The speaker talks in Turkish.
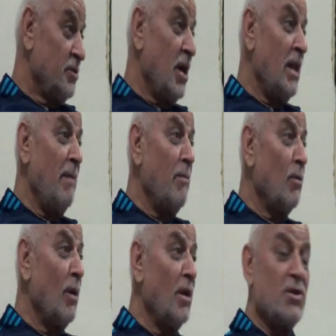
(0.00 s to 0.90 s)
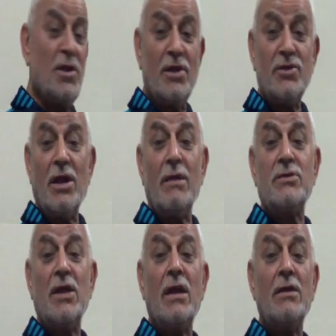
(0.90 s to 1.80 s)
Cehennemlik olan kişilerin
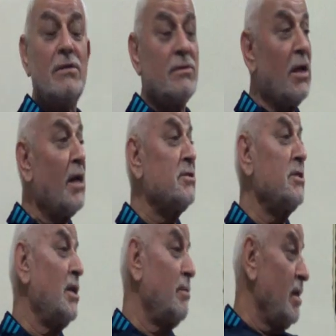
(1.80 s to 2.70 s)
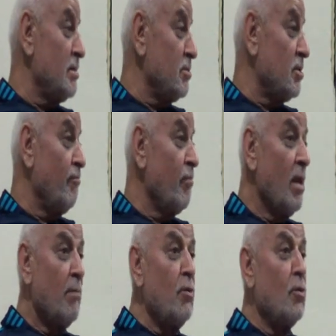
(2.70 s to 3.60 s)
cenazesine gitmezmiş
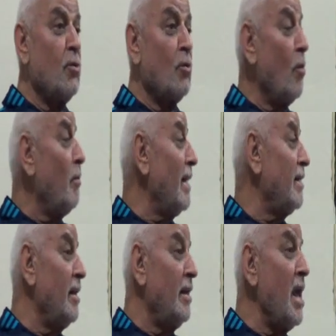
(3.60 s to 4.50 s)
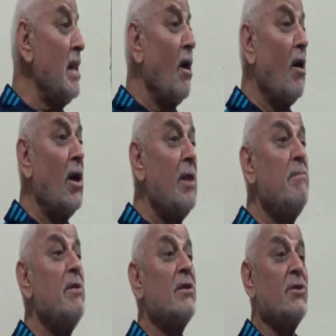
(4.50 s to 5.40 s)
bir gün o beldenin en
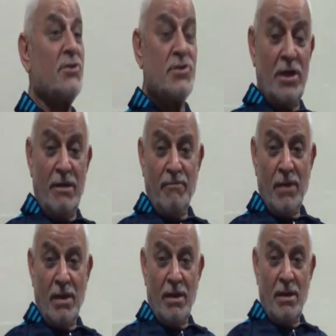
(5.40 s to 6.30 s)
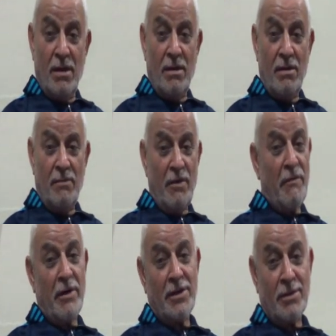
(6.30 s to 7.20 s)
alim bir kişisi
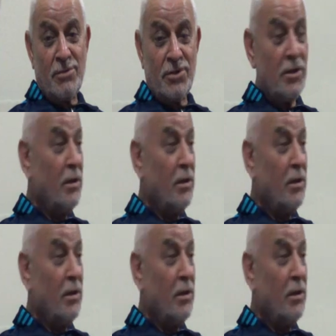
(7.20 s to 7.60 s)
vefat etmiş.